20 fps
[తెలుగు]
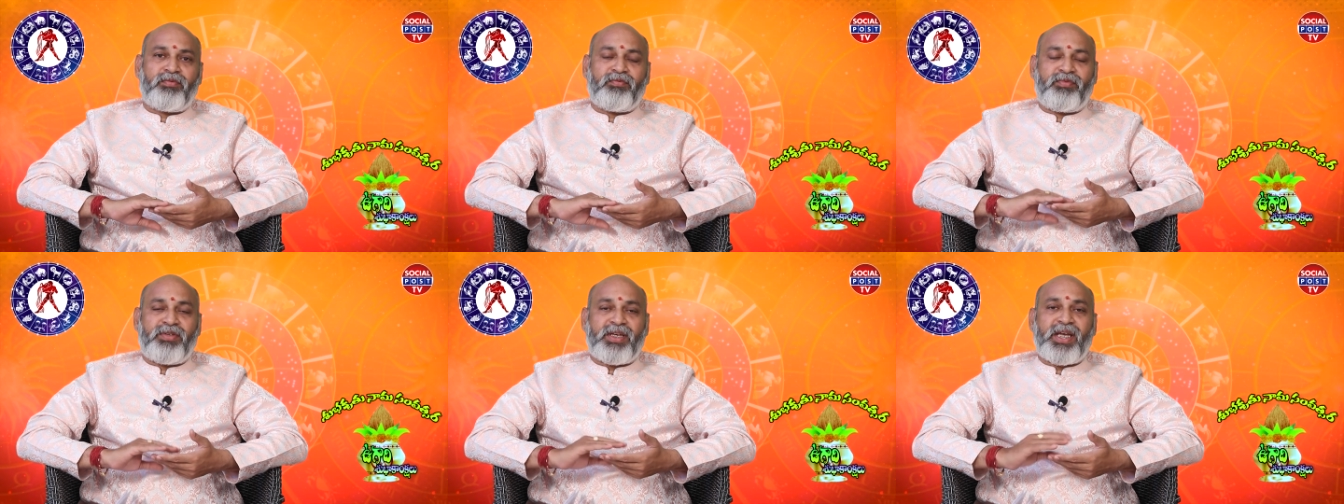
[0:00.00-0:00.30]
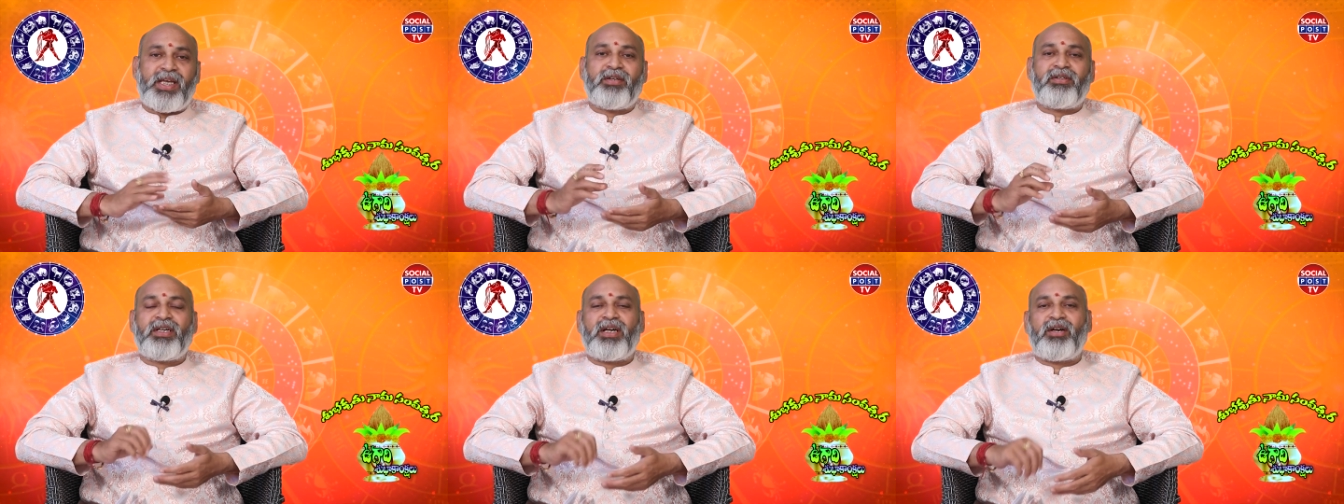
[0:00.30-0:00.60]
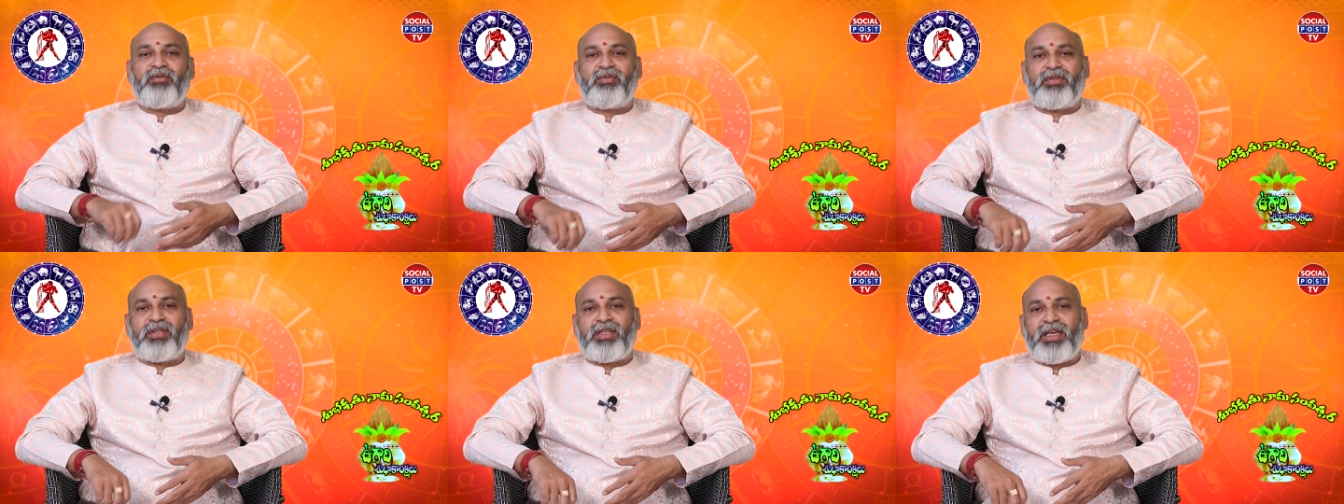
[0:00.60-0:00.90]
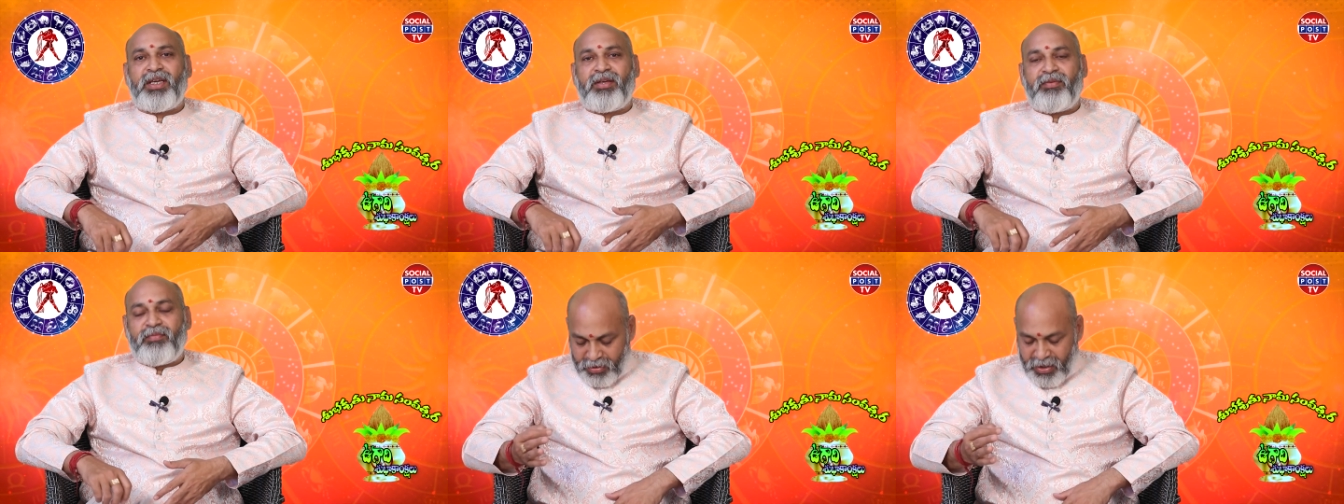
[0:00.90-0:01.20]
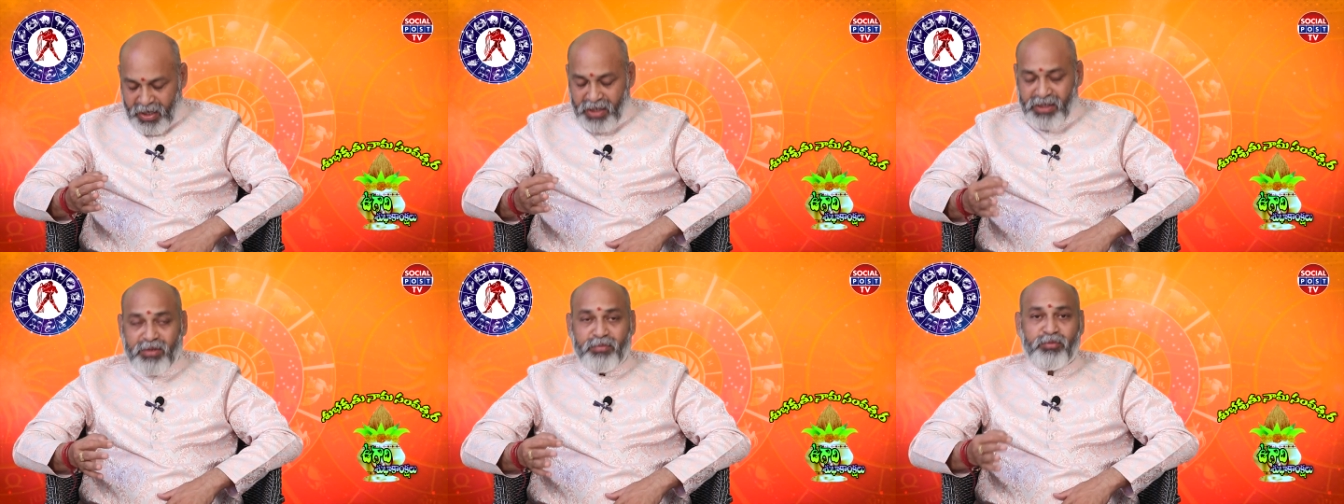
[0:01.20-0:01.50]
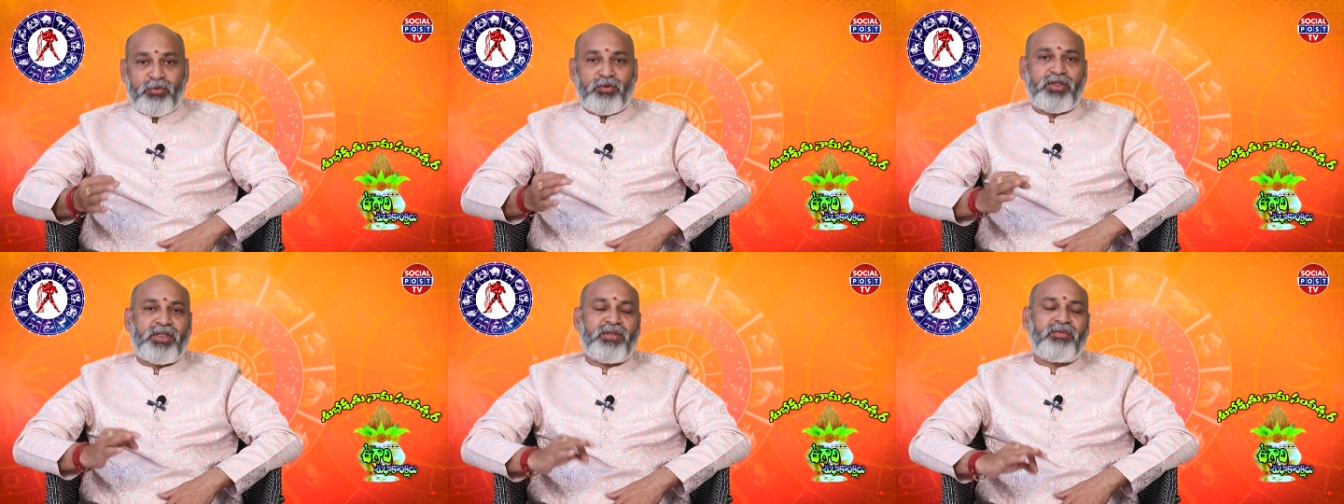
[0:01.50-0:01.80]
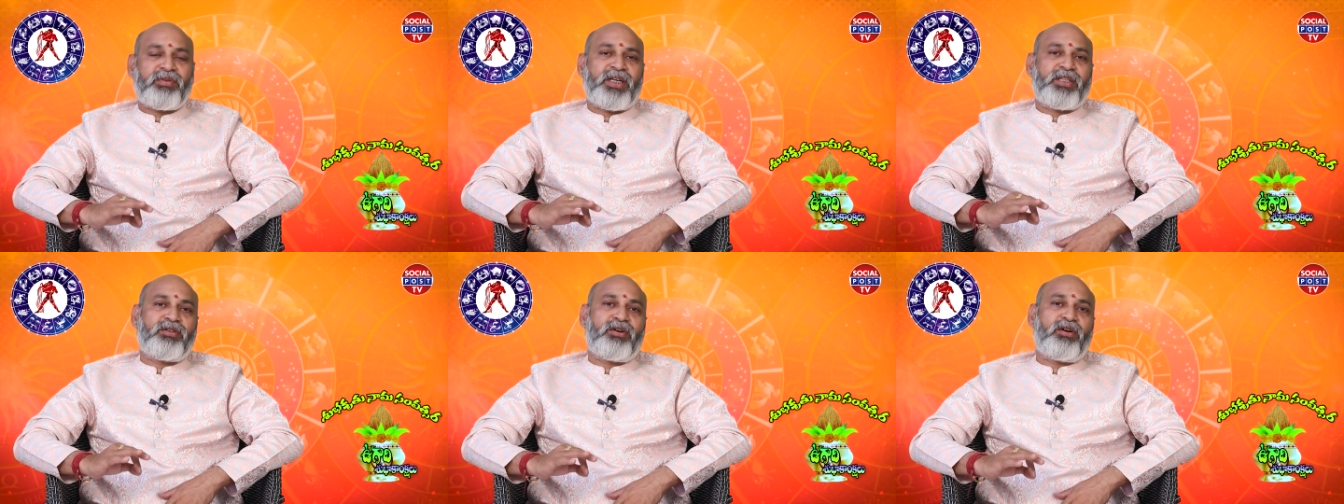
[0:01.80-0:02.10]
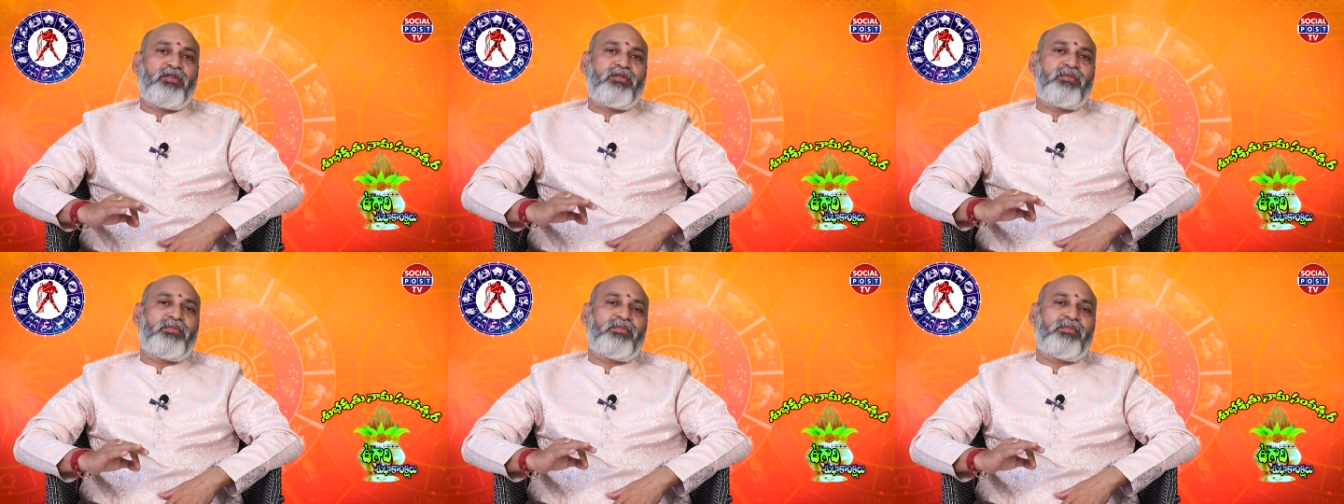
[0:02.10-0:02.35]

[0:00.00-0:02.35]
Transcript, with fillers: వ్యయంగా ఉంది రాజ్యపూజ్యం ఐదు